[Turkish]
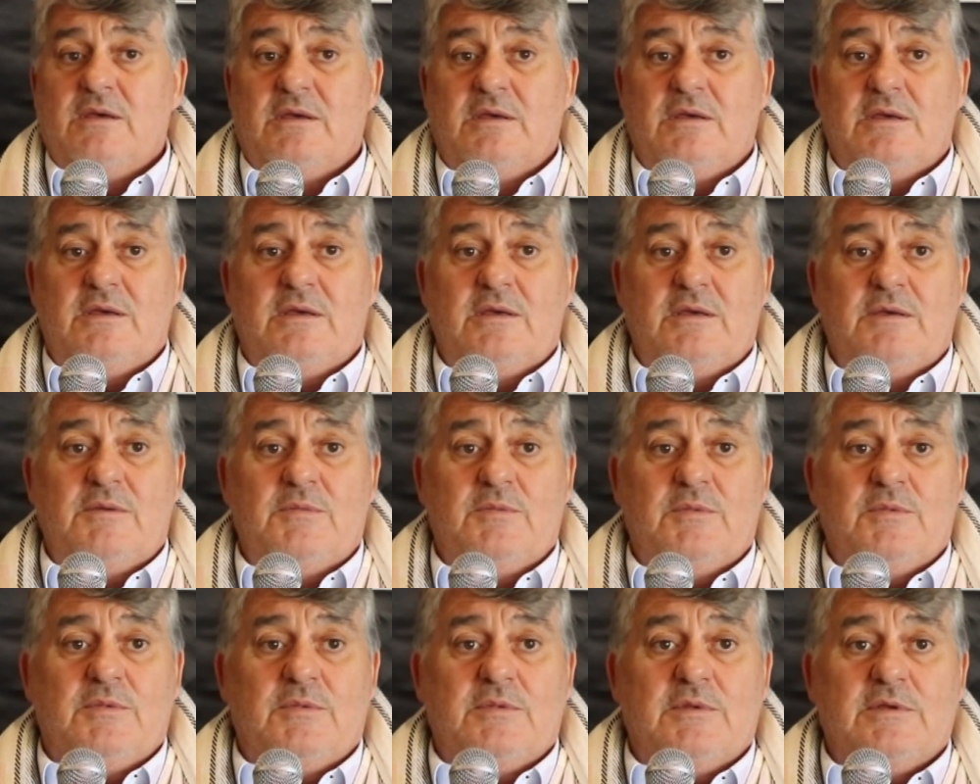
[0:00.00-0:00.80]
E,
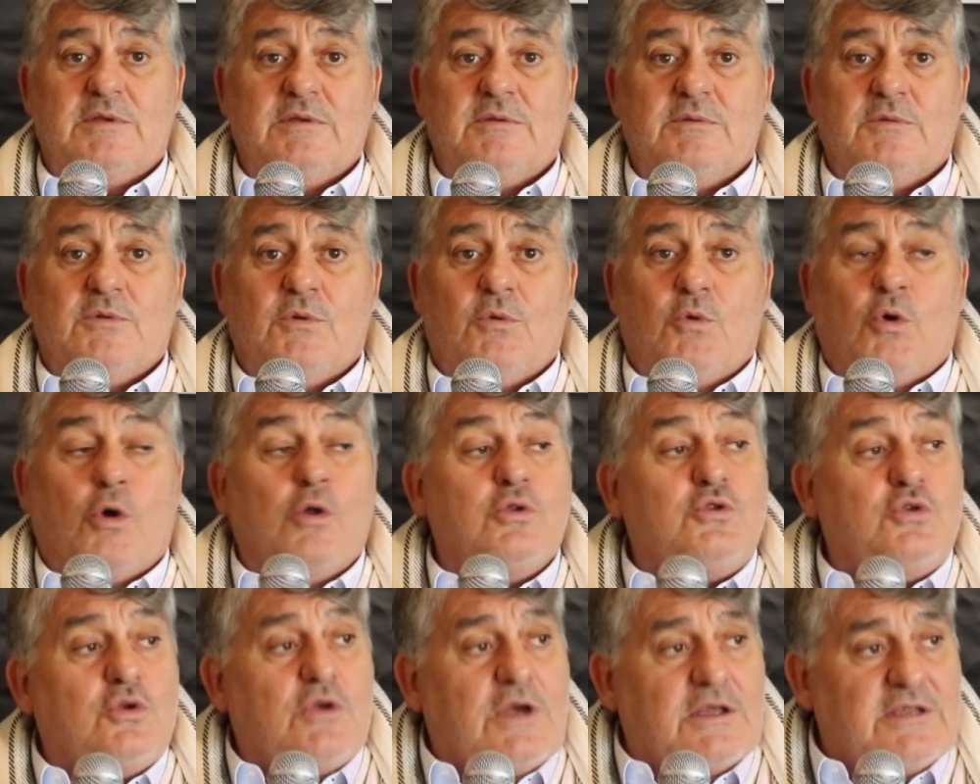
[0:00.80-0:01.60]

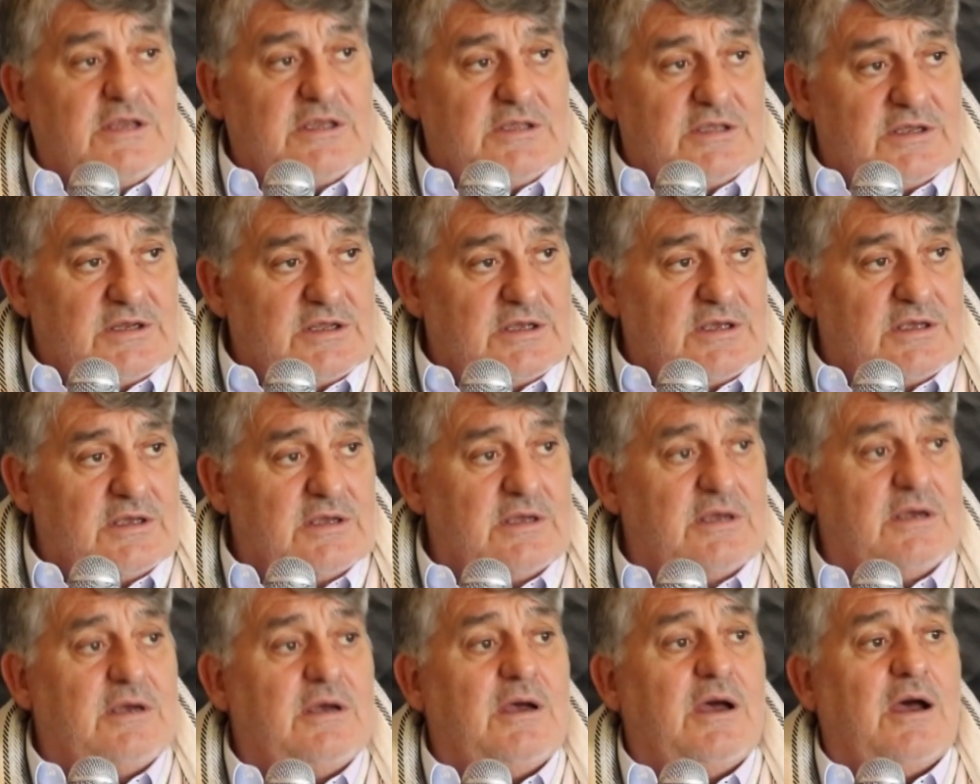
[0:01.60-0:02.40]
Koltuk adedini
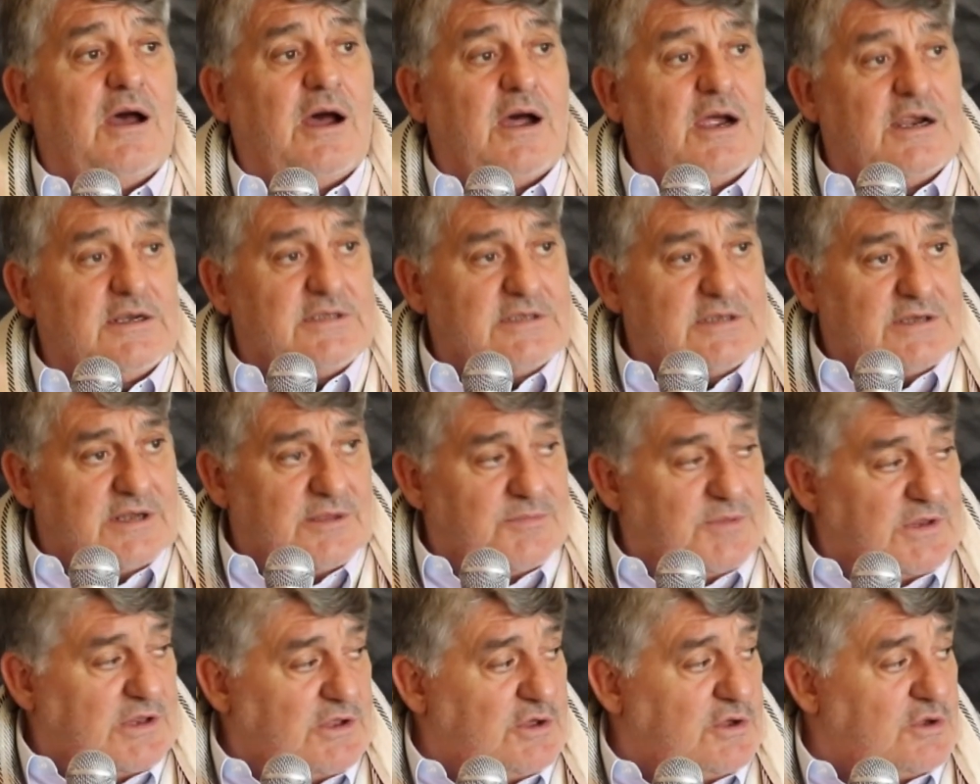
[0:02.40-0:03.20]

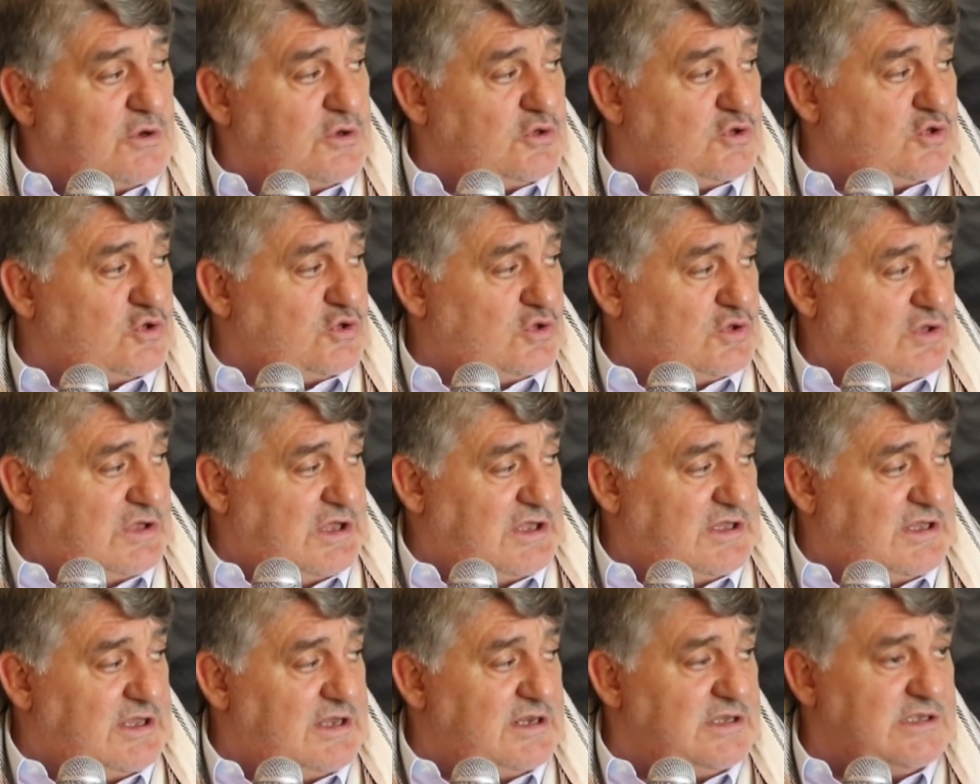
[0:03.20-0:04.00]
artırabiliyoruz
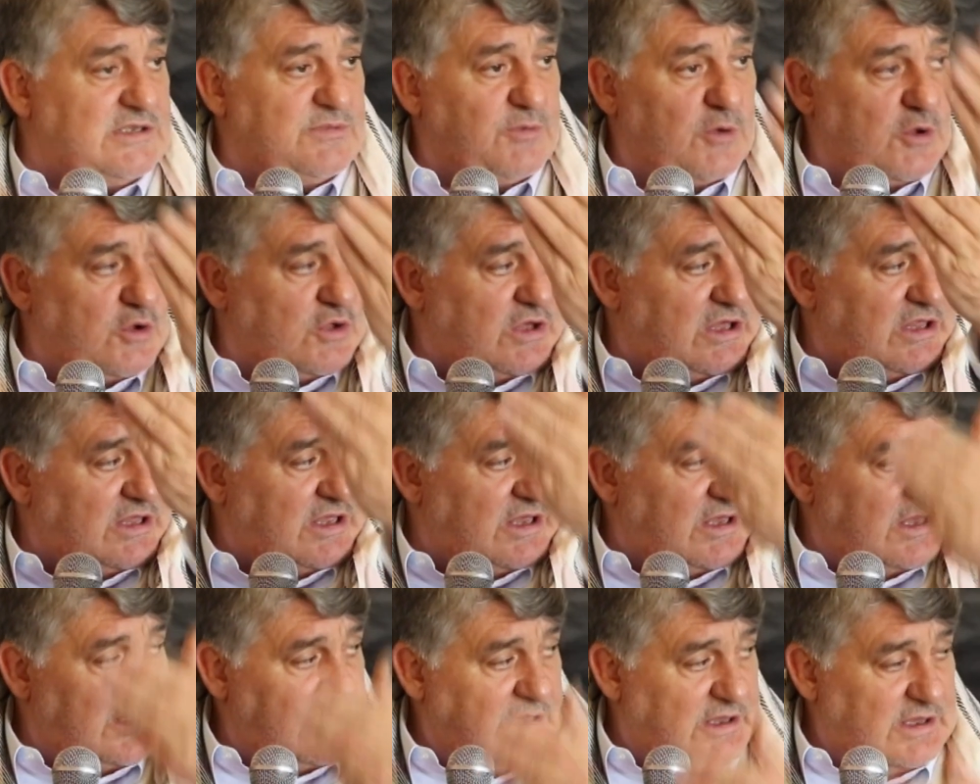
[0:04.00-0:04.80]
dediğiniz bölgede.